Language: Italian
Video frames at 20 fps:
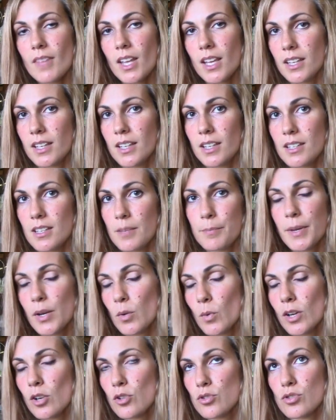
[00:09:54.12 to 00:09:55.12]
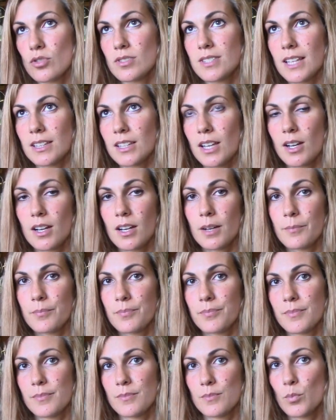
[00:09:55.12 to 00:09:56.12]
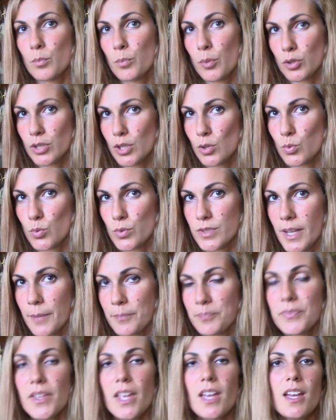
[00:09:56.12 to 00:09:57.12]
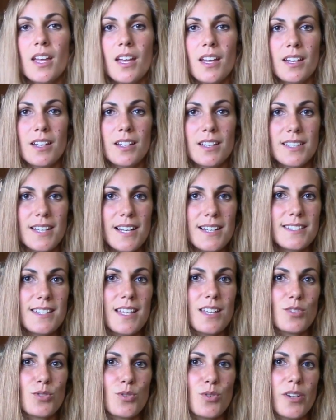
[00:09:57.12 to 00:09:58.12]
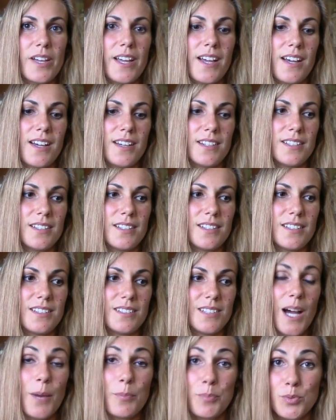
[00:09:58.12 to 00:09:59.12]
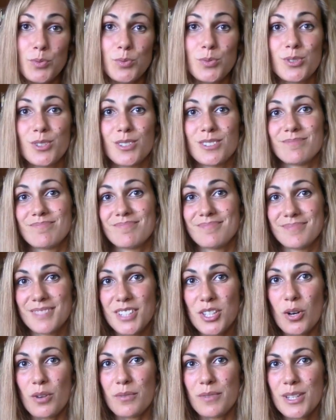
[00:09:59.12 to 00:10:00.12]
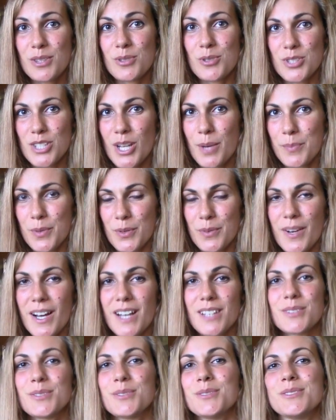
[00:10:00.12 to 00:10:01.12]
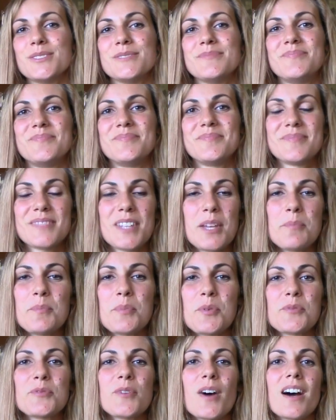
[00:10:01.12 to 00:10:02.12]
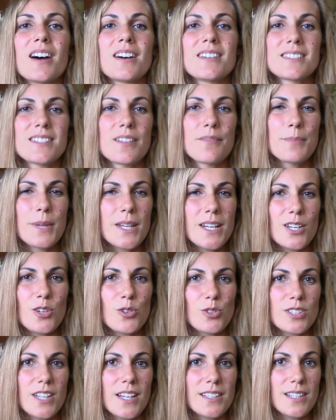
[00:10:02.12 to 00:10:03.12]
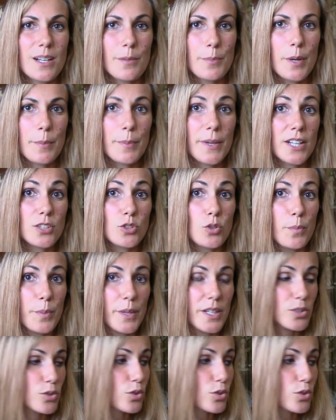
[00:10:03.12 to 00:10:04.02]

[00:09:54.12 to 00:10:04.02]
eh, per quello sono stata um, un po' delusa, eh, nel senso che eh, appunto io avendo già provato mh, mm, tempo fa, se ben ricordate, il preparato per